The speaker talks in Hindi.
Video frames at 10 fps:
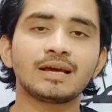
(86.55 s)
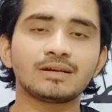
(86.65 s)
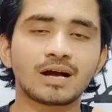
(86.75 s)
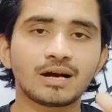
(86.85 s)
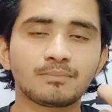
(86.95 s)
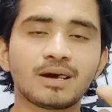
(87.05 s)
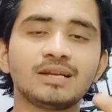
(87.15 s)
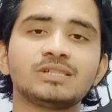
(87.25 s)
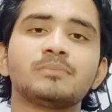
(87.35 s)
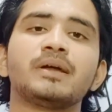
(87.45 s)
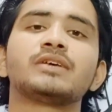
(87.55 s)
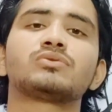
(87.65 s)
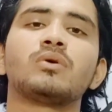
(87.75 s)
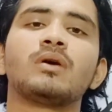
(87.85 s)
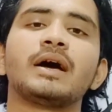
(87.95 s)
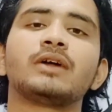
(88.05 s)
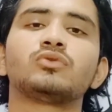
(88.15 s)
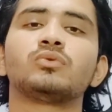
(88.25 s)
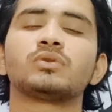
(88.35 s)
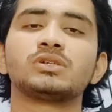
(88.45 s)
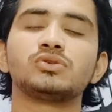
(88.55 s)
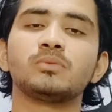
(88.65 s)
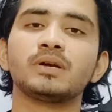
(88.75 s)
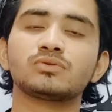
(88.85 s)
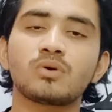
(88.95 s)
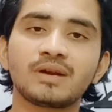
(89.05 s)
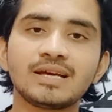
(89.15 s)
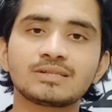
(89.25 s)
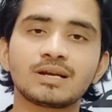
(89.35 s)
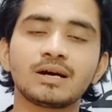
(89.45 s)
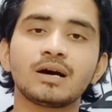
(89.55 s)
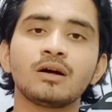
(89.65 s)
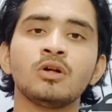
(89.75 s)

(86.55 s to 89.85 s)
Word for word: अगर मान लीजिए मैंने सॉन्ग गाया तो किसी को मेरा सॉन्ग नहीं अच्छा लगा